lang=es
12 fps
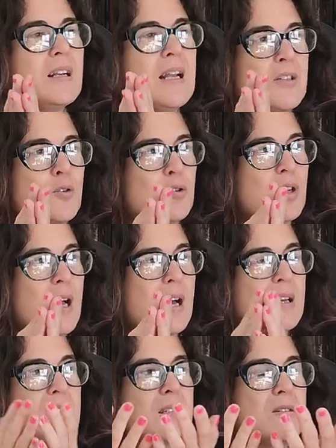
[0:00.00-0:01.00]
las
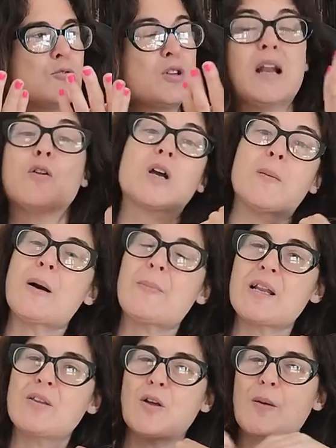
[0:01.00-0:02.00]
cosas, o sea, lo que me ha
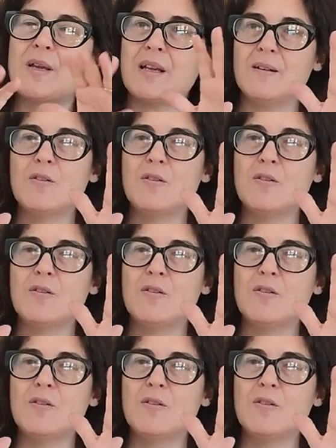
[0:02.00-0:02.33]
parecido a mí.